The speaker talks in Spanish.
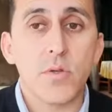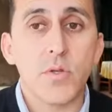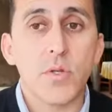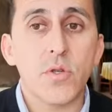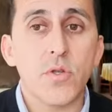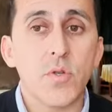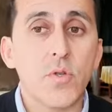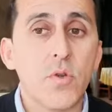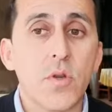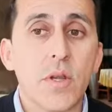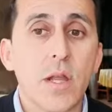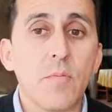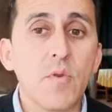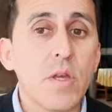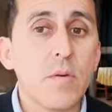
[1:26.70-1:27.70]
Entonces nosotros
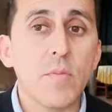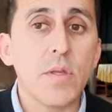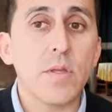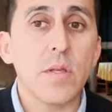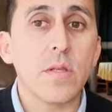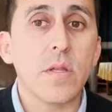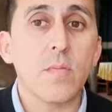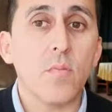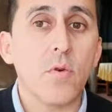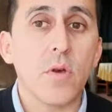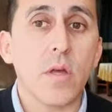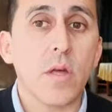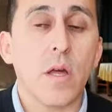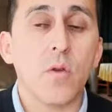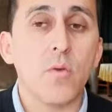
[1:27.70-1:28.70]
rápidamente tenemos
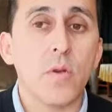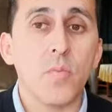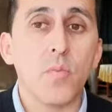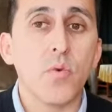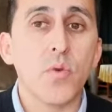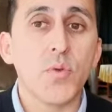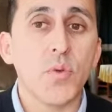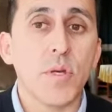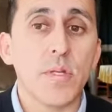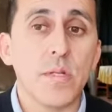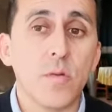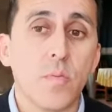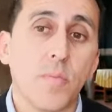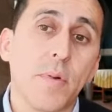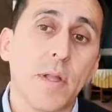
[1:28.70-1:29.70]
que dar un impulso a
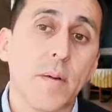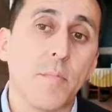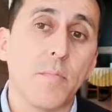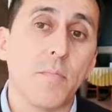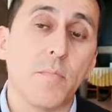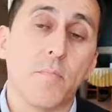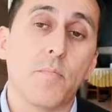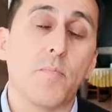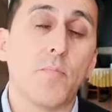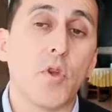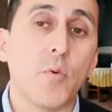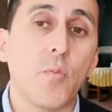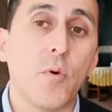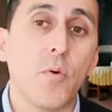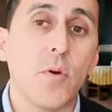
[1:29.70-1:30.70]
eso para
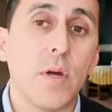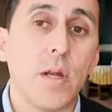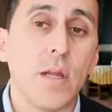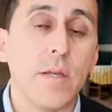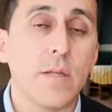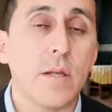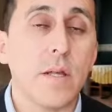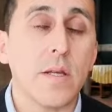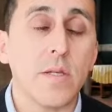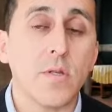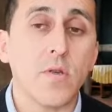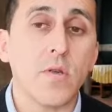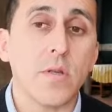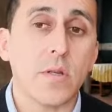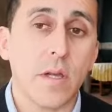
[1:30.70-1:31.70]
promover la
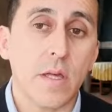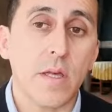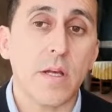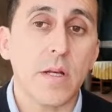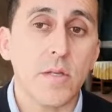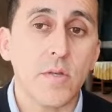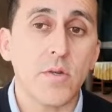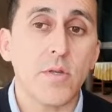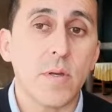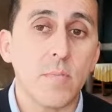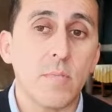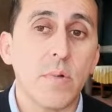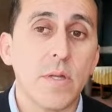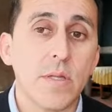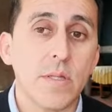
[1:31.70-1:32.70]
instalación, radicación de
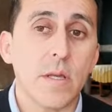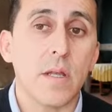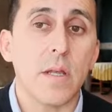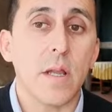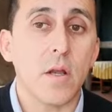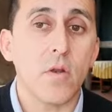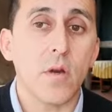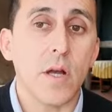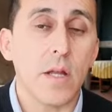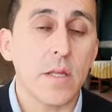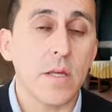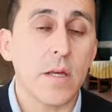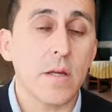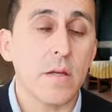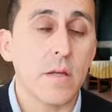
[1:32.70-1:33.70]
empresas en la
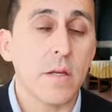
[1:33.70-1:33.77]
localidad.